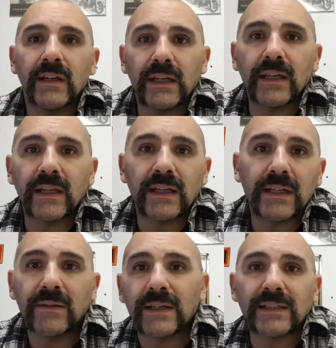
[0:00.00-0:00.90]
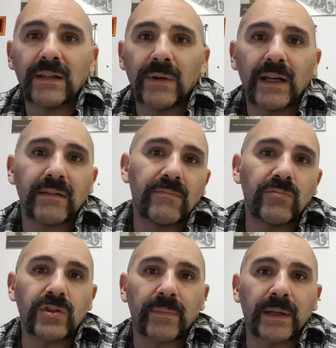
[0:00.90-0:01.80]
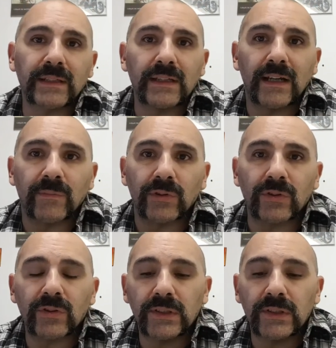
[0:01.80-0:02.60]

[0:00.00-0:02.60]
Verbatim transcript: Eh, le va a salvar muchas partes de la moto.